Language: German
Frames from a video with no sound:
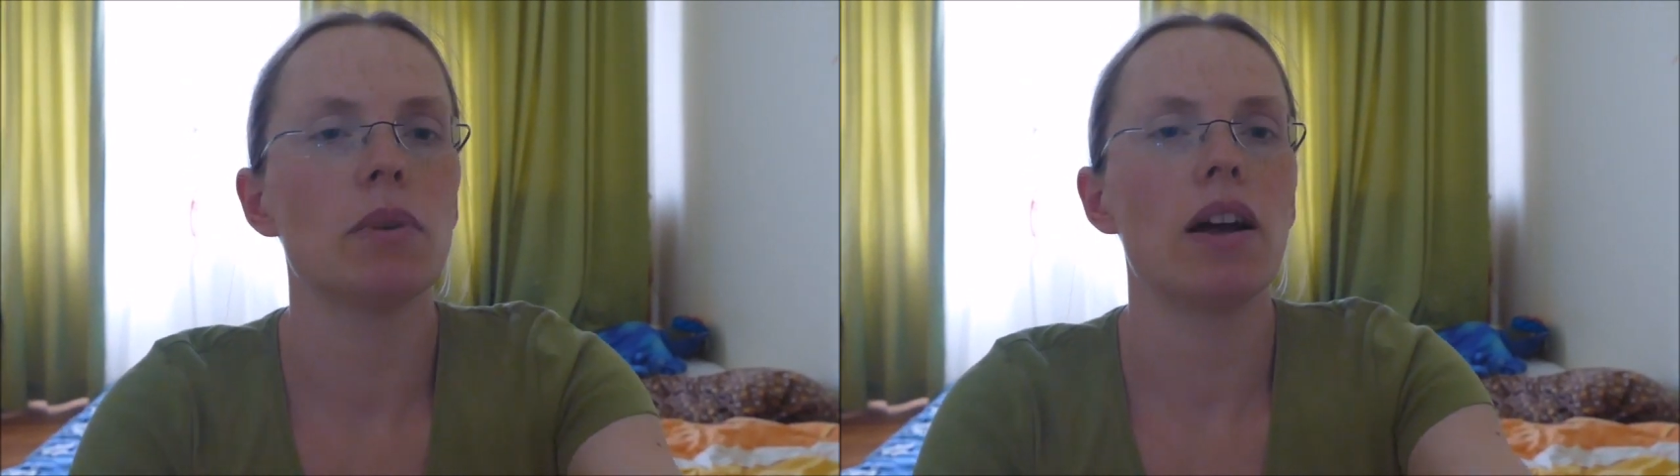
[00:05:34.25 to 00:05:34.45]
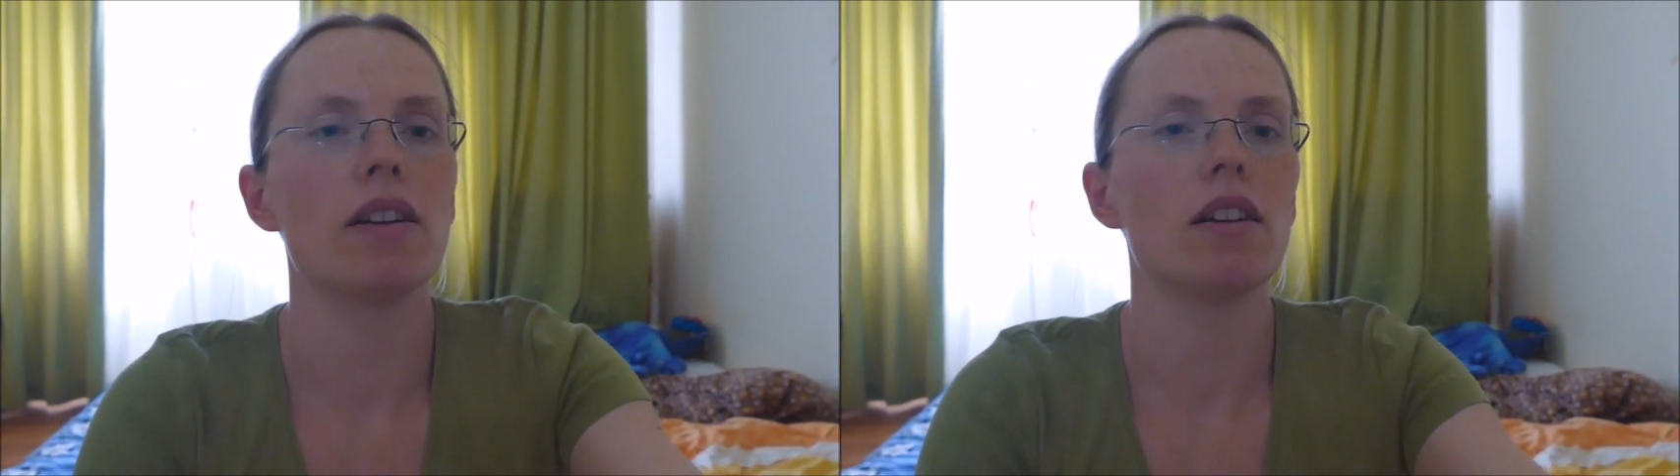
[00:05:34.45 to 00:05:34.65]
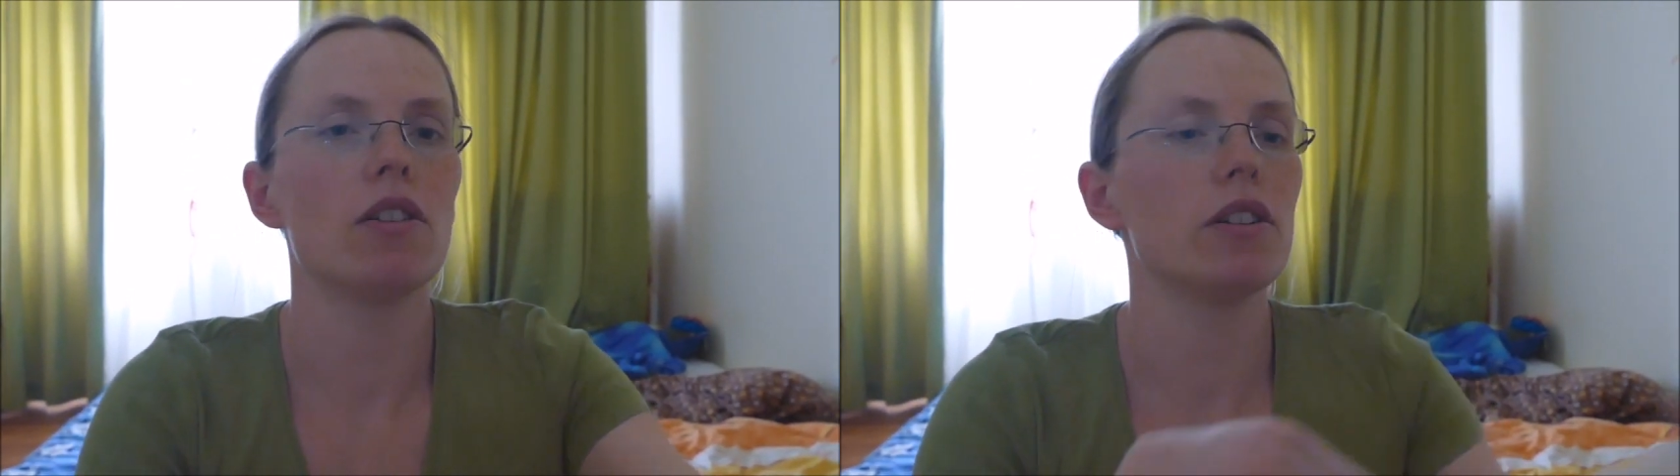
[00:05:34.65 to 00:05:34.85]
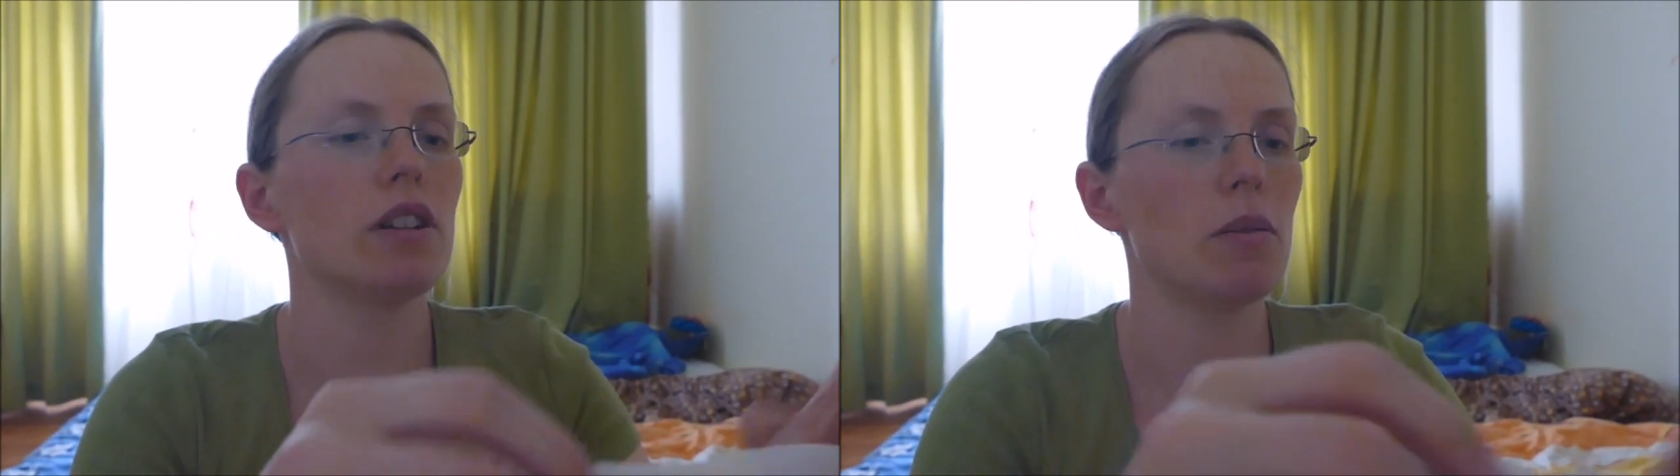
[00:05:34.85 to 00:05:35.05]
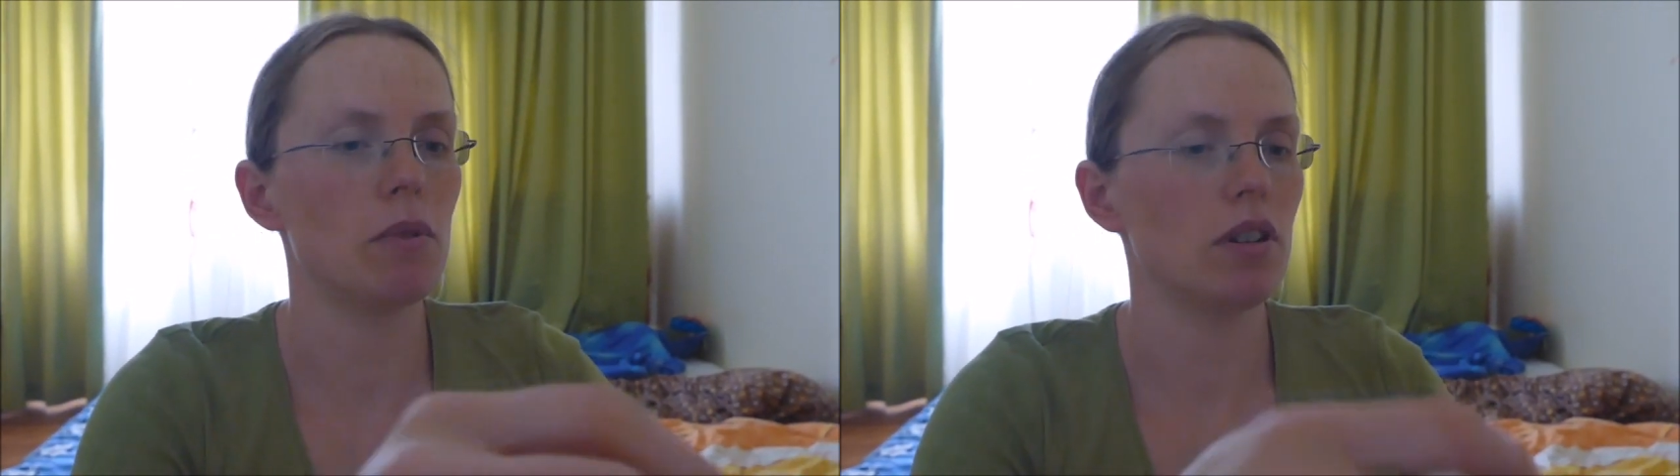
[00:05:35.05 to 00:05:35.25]
paar andere
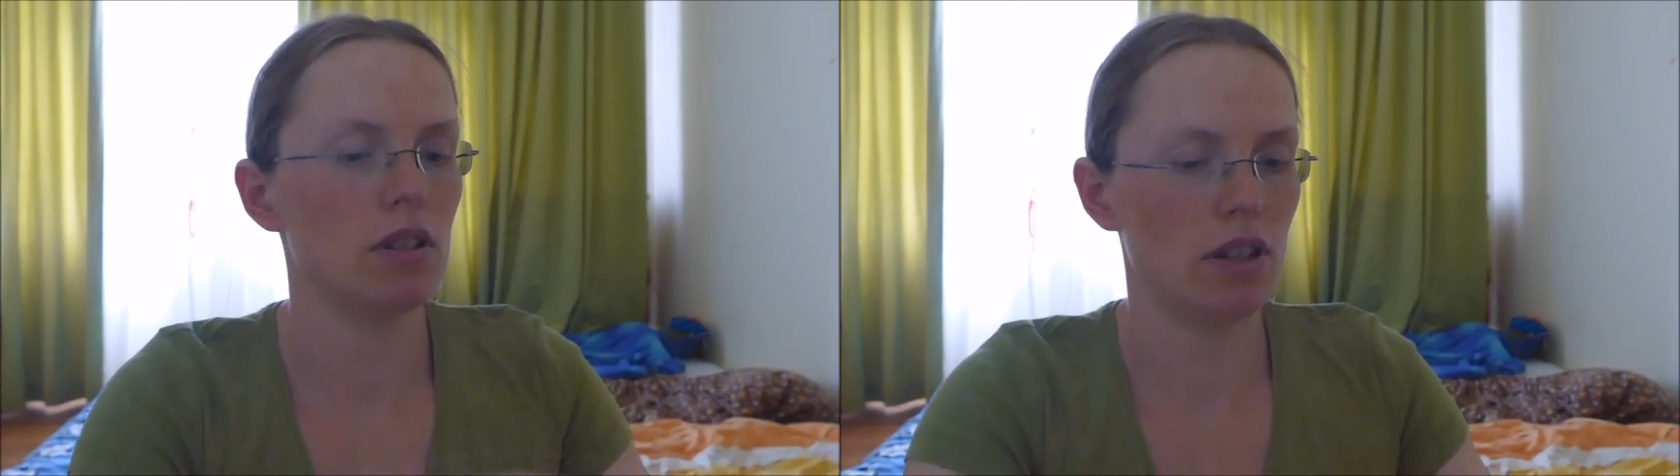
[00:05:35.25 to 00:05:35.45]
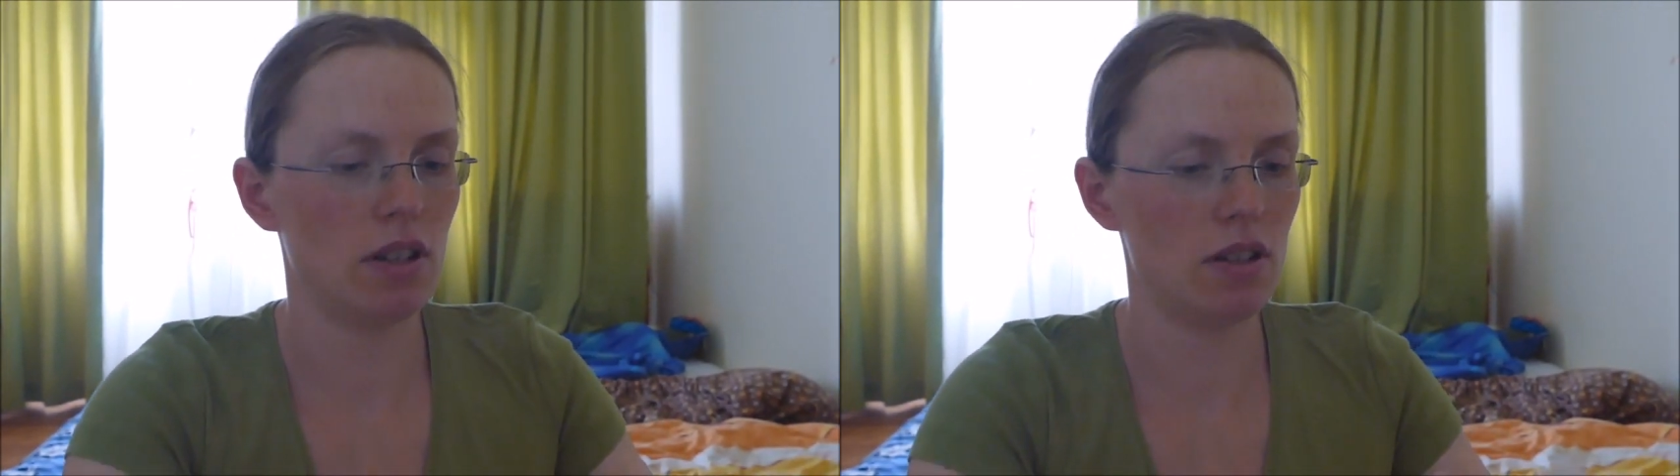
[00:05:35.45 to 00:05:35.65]
Leute haben auch gesagt,